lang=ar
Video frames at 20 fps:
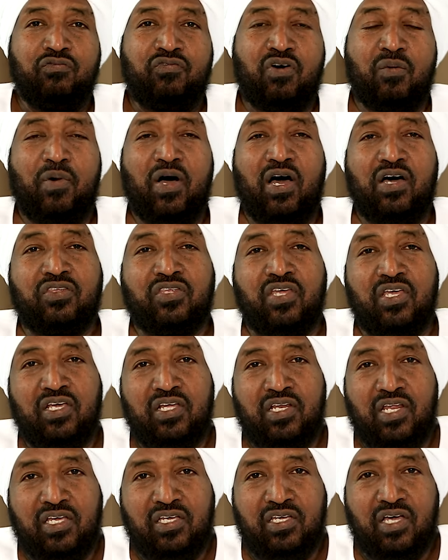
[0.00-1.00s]
فبعث
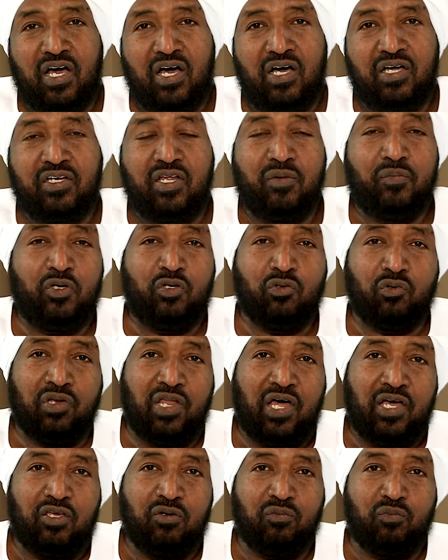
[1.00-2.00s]
إليها نبي
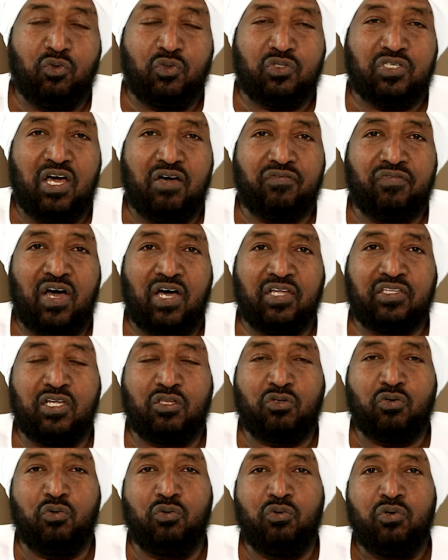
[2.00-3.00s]
الله موسى
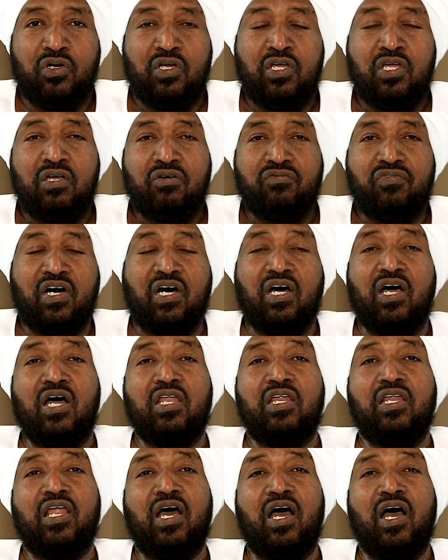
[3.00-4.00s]
فأتته
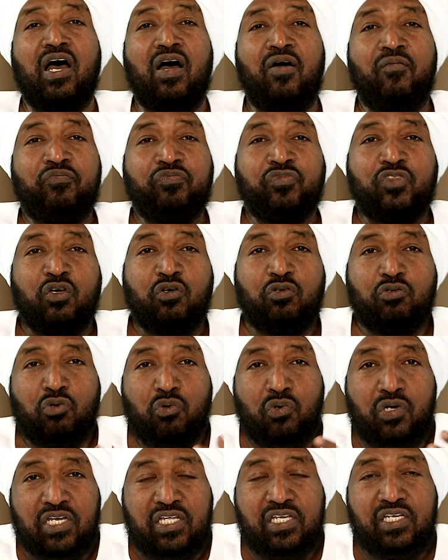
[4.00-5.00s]
فقال لها
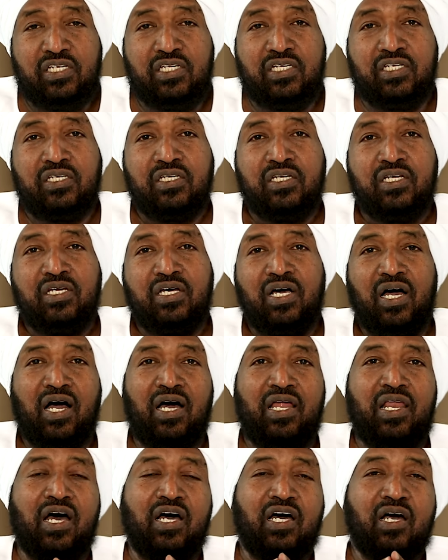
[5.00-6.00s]
دليني
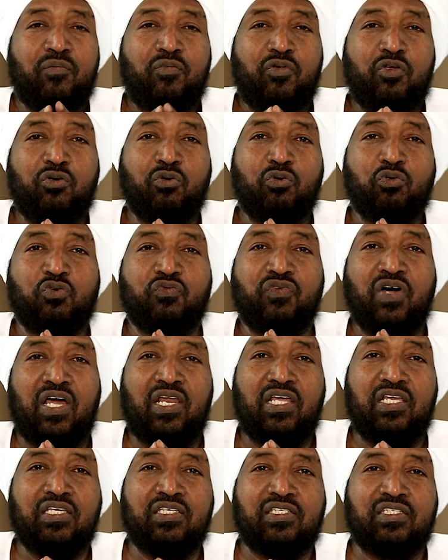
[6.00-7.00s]
على قبر يوسف
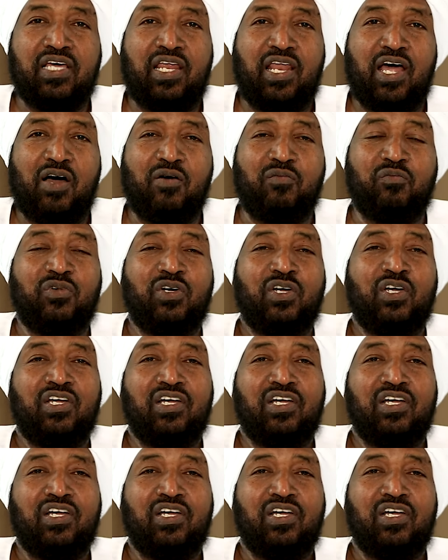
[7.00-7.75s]
عليه السلام